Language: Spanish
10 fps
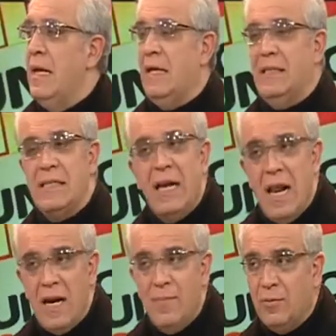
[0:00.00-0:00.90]
La tasa
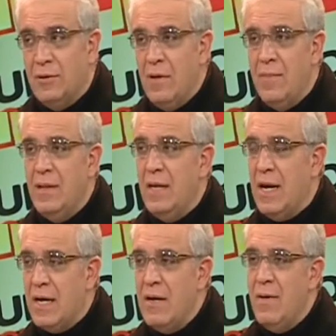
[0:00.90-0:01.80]
larga
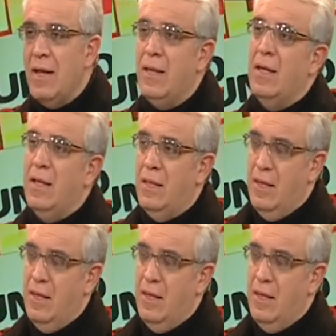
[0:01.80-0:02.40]
posiblemente arriba de,